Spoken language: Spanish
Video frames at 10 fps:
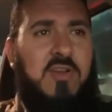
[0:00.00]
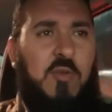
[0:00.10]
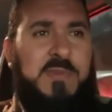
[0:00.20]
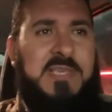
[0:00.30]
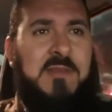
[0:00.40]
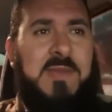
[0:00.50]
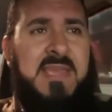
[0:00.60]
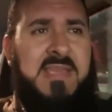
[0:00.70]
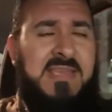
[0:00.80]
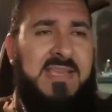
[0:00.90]

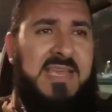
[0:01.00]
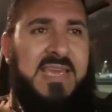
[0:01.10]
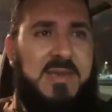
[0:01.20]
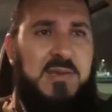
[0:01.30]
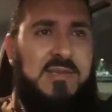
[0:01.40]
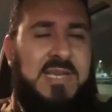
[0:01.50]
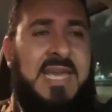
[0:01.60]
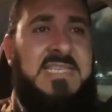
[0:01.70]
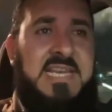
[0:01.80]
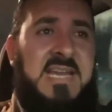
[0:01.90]
observé que
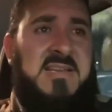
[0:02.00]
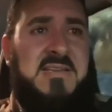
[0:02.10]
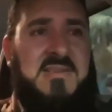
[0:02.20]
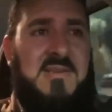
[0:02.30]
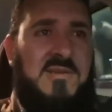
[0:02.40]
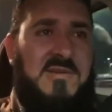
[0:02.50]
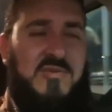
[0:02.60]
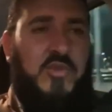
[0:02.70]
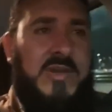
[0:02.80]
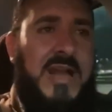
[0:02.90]
ella
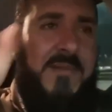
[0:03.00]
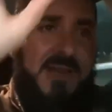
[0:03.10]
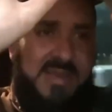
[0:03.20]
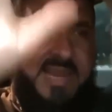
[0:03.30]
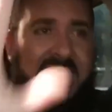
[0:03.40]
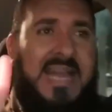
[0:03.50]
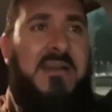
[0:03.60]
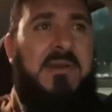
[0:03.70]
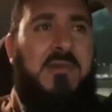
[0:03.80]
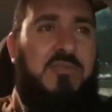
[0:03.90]
tocaba la
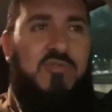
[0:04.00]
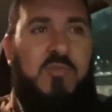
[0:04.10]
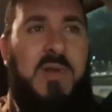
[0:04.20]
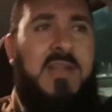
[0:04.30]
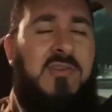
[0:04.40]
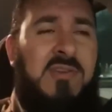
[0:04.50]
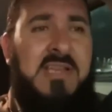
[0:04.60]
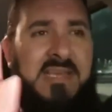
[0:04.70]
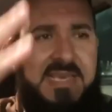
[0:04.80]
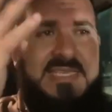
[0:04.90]
cava con su mano
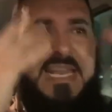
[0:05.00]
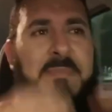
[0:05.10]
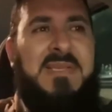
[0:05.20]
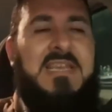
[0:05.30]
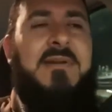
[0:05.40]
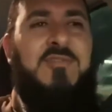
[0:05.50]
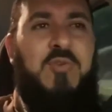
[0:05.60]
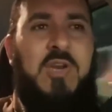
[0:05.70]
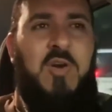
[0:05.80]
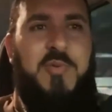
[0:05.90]
y se la pasaba a
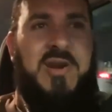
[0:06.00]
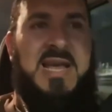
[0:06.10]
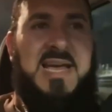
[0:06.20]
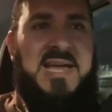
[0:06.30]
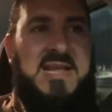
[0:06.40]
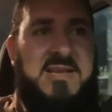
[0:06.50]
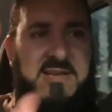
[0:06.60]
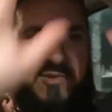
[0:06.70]
su hijo por la cara.